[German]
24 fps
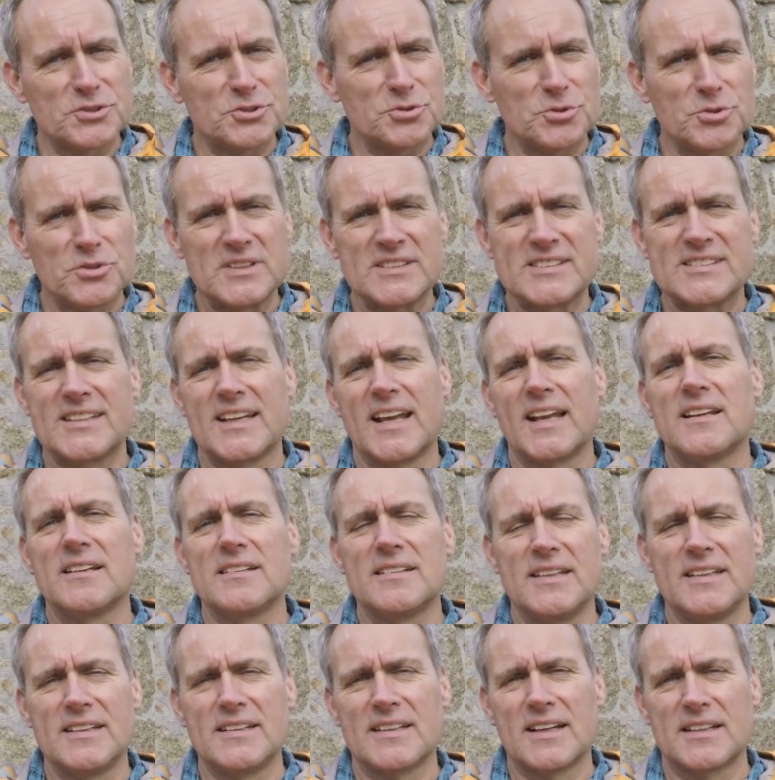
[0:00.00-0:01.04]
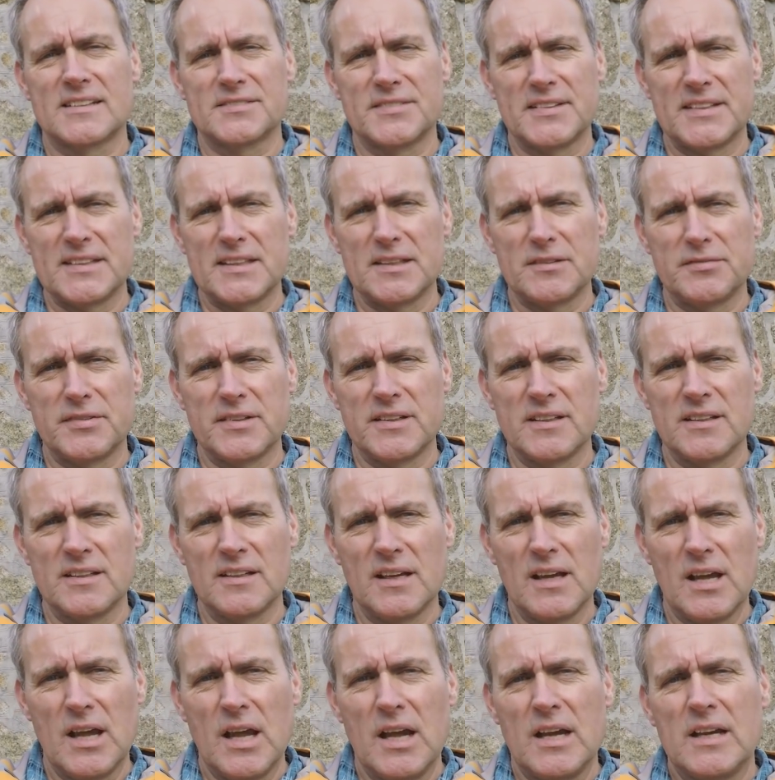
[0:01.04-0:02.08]
schöne Szene, die ich ganz wichtig finde
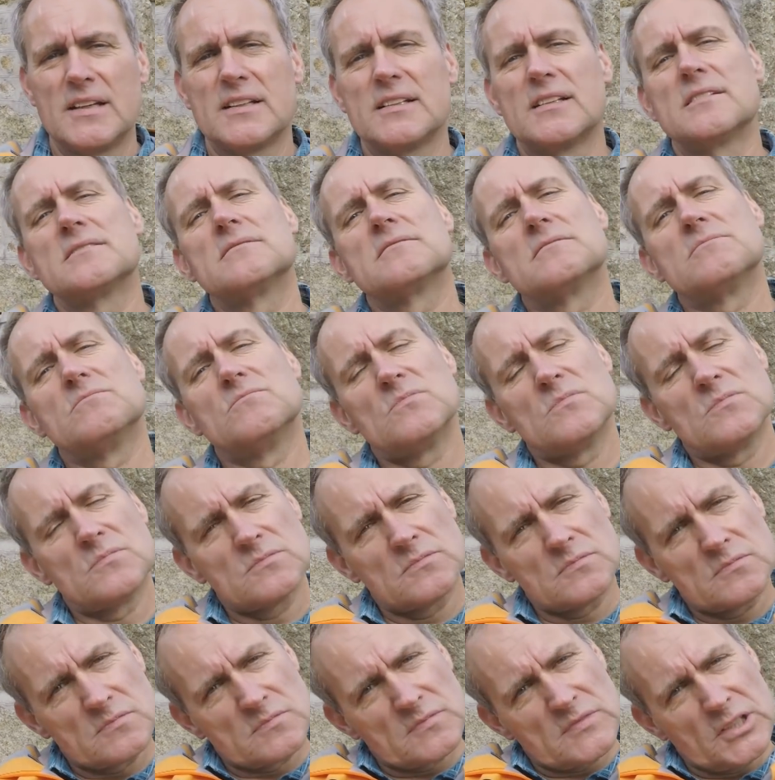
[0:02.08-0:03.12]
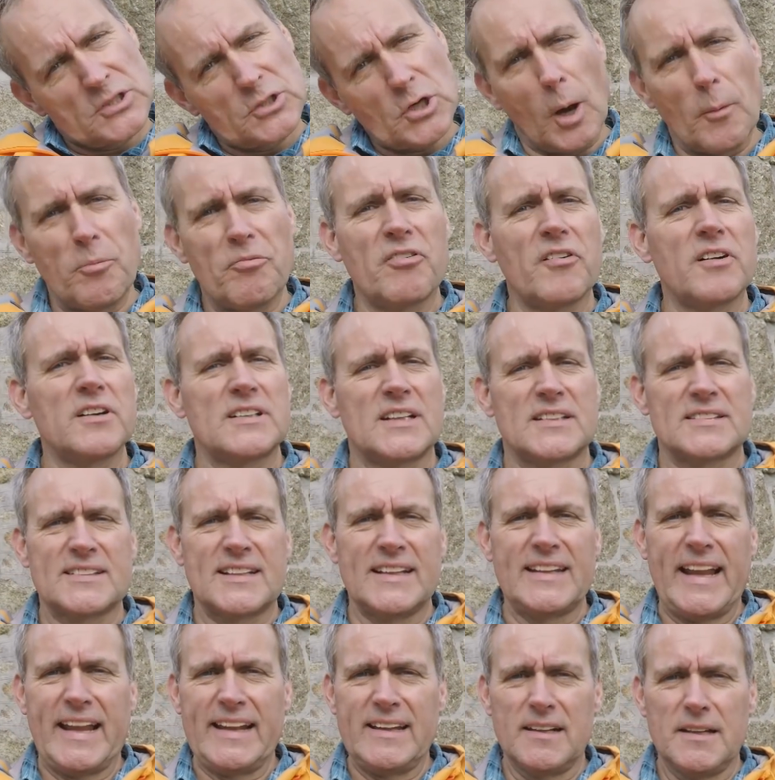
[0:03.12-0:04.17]
ich opfere das
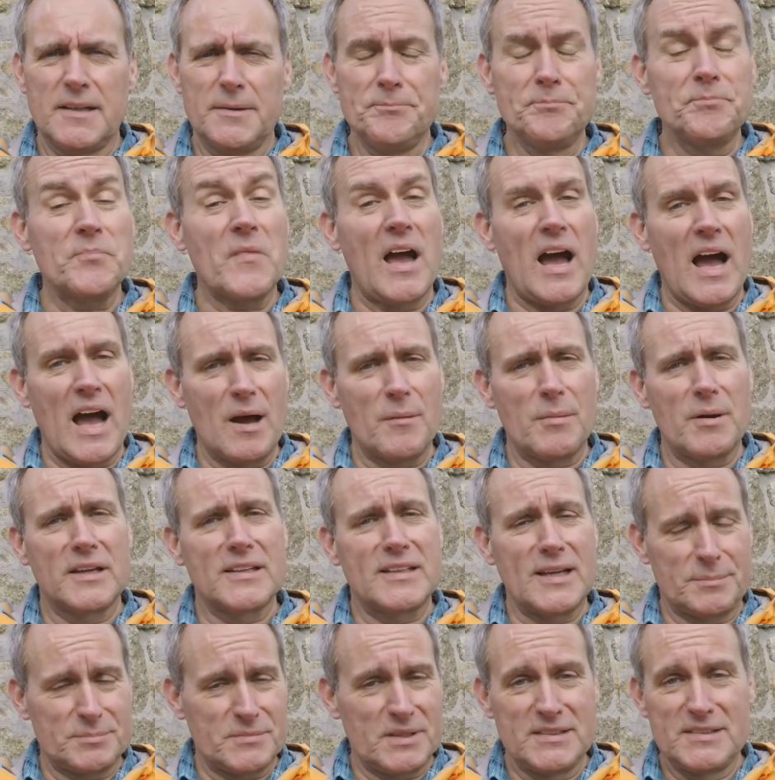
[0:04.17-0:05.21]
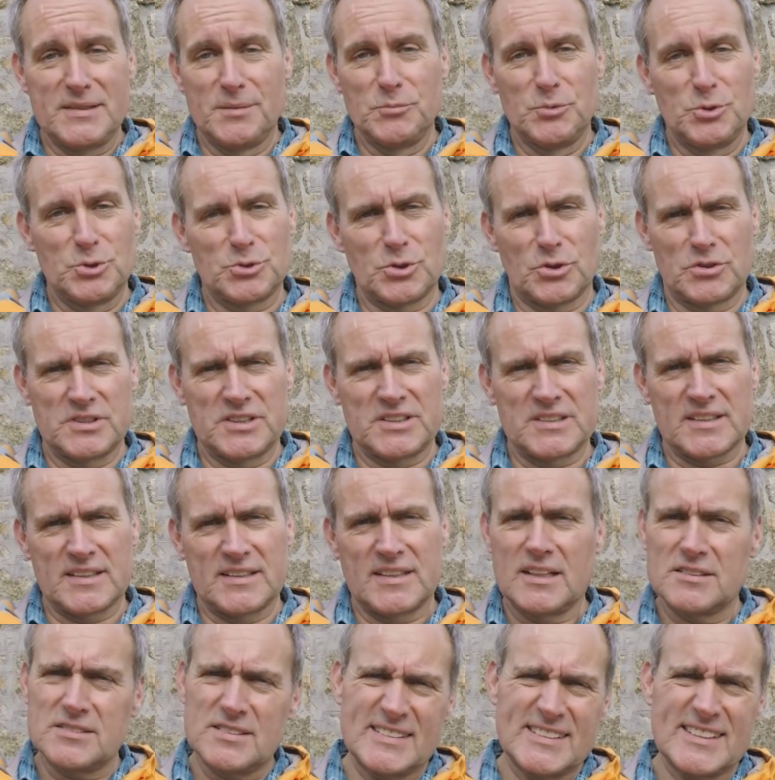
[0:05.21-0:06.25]
Geländer, aber ich habe dann die Mülltonnen nicht drin.
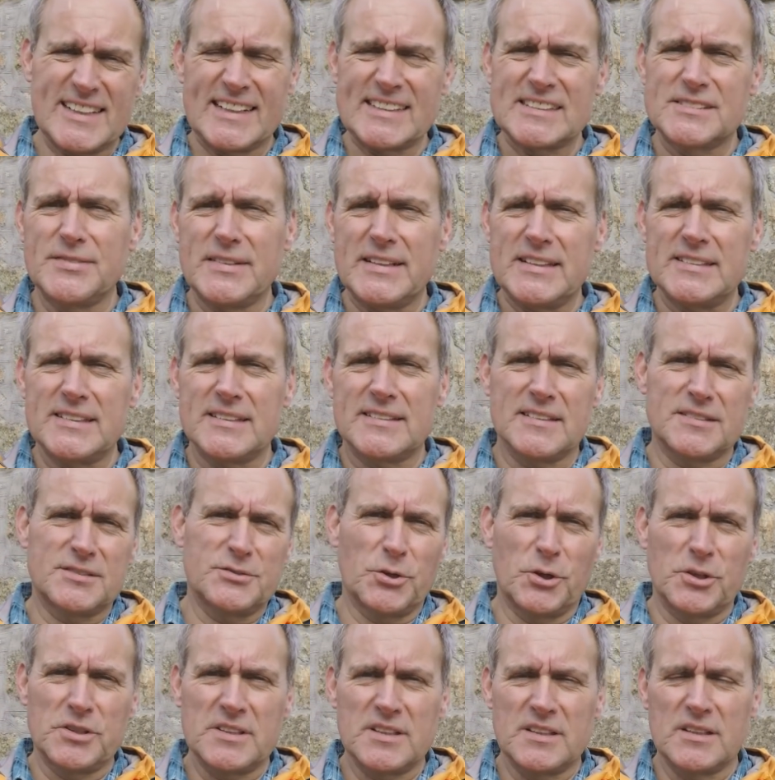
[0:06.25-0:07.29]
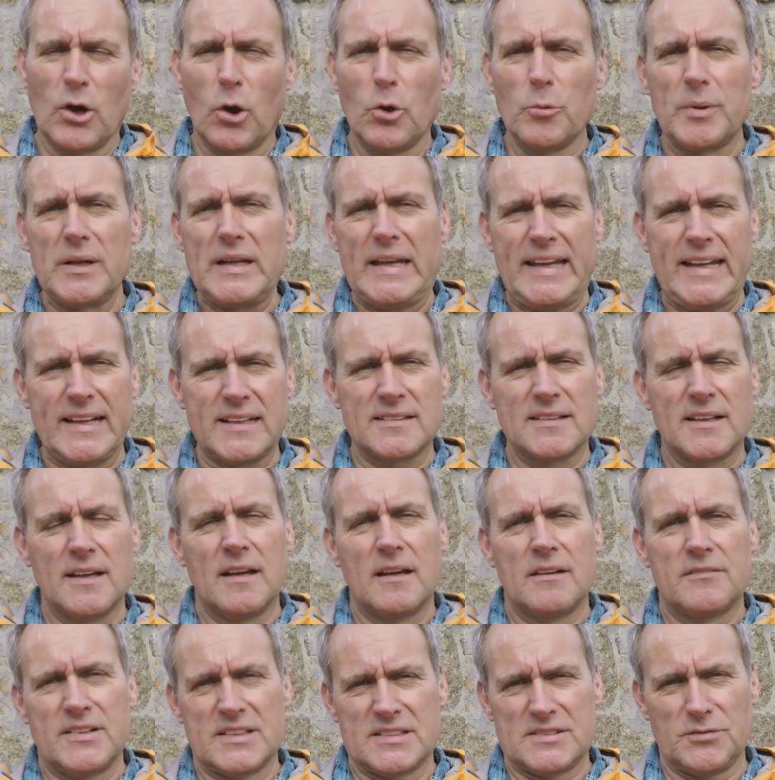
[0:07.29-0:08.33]
Also es ist ganz wichtig, dass ihr euch genau überlegt,
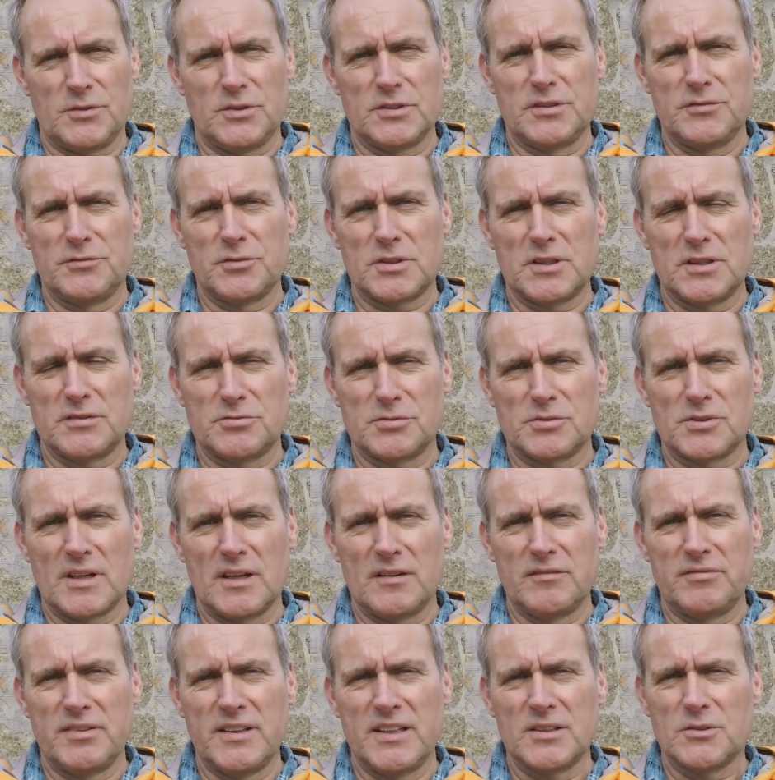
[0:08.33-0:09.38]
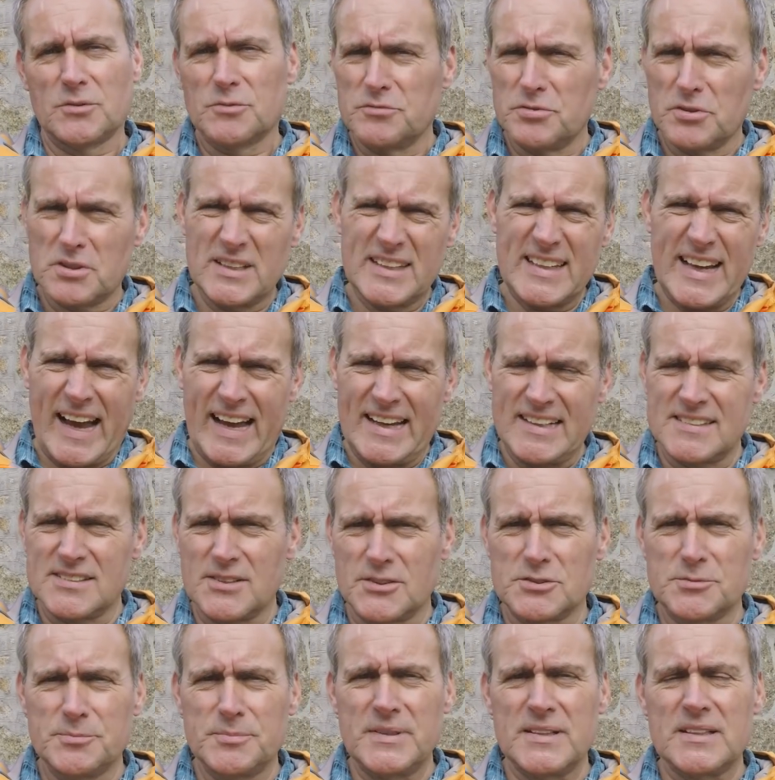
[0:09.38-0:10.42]
was wollt ihr wirklich fotografieren und wirklich alles
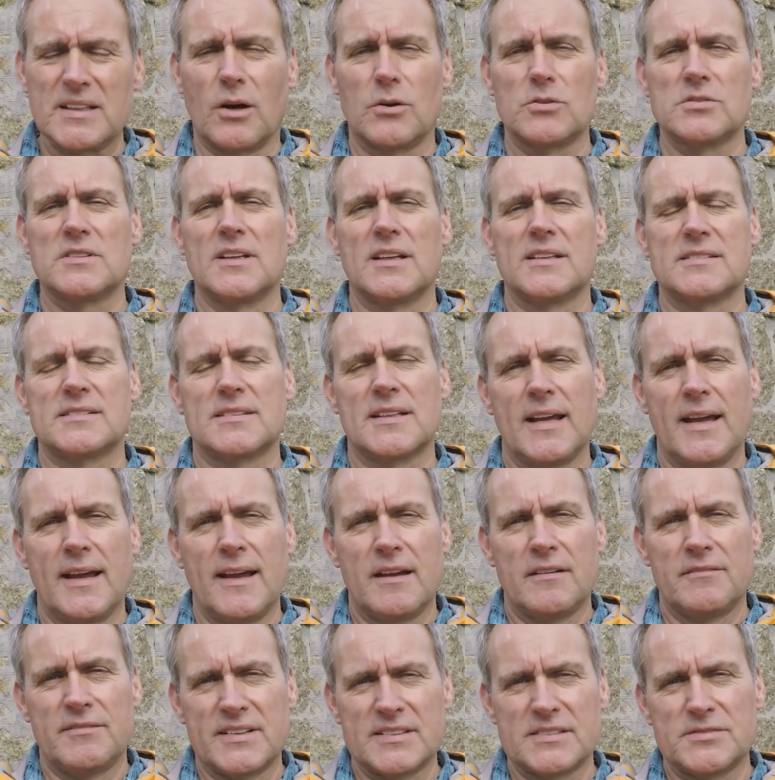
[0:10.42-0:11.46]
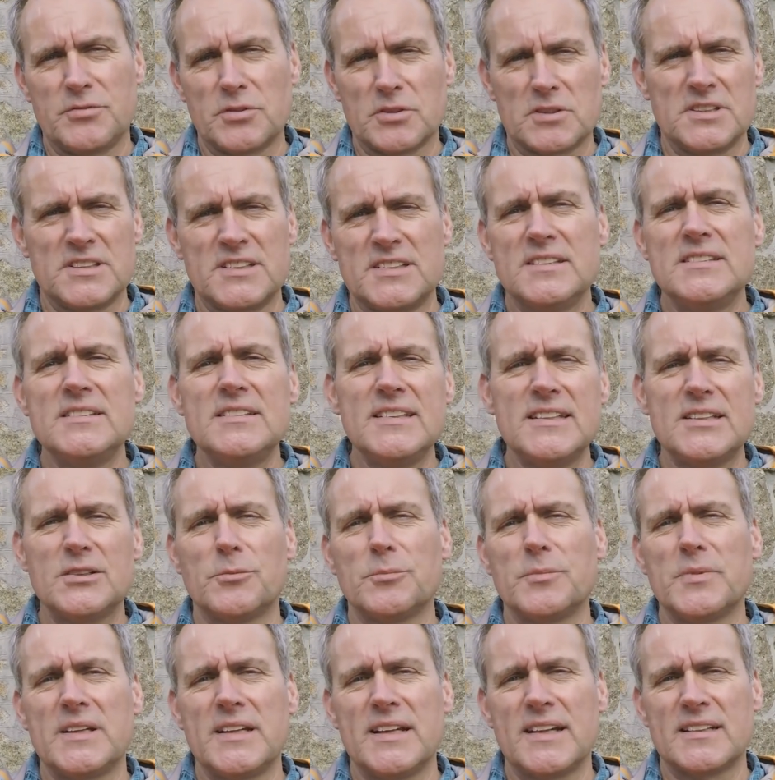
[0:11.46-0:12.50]
aus dem Bild rauslasst, was wirklich nicht
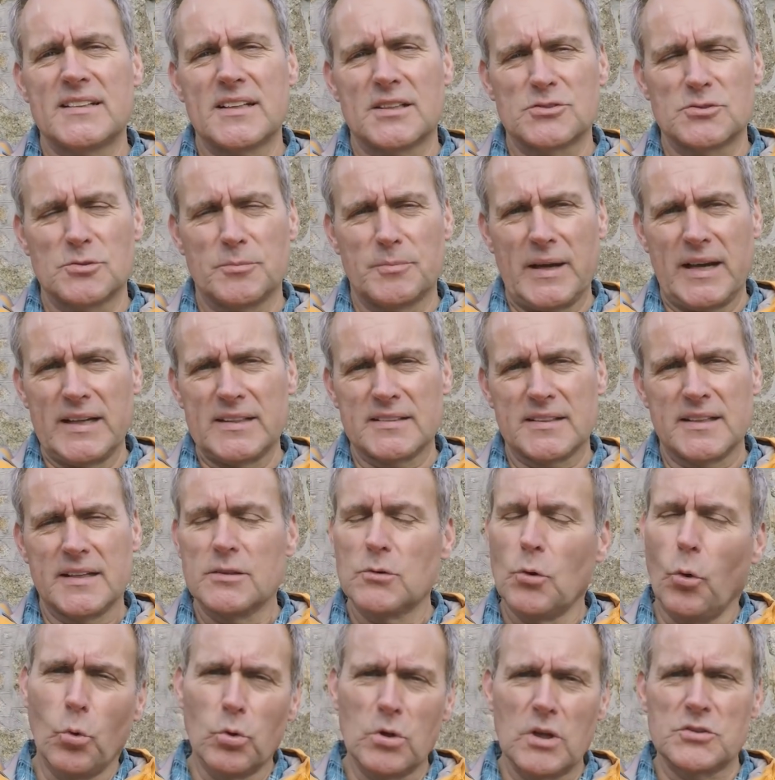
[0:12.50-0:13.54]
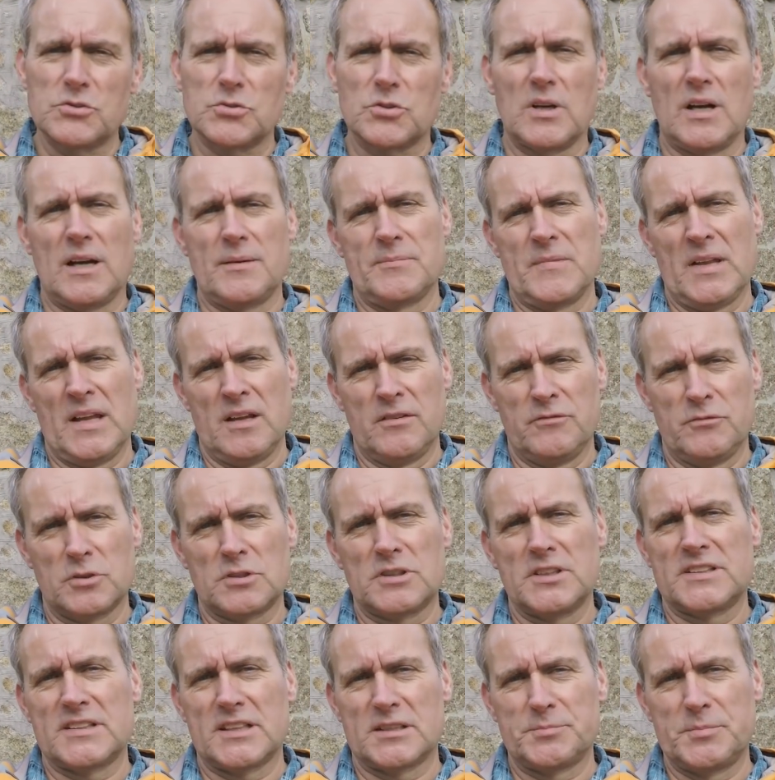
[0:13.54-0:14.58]
unbedingt dazu beiträgt oder sogar
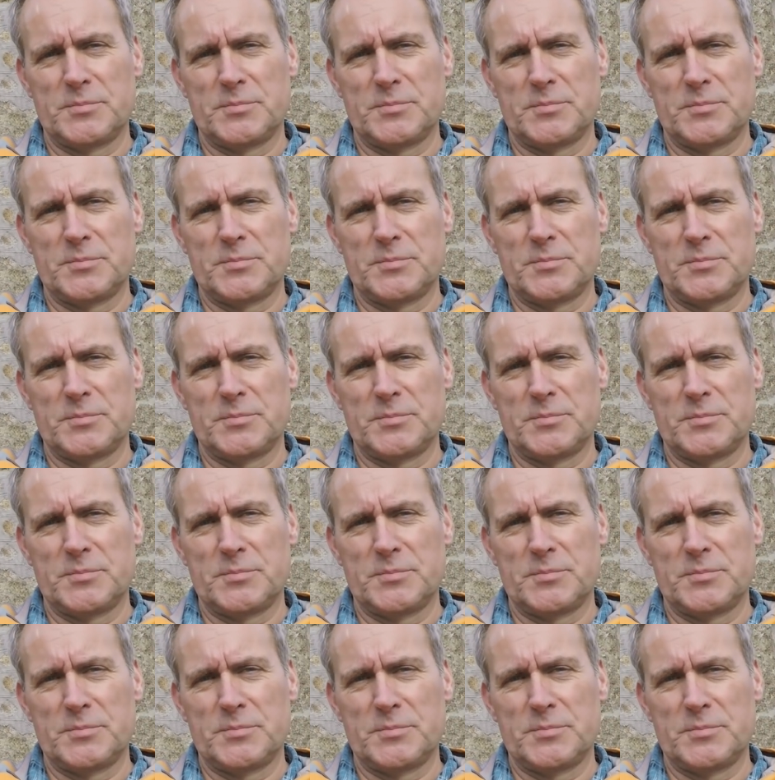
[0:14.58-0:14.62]
wirklich das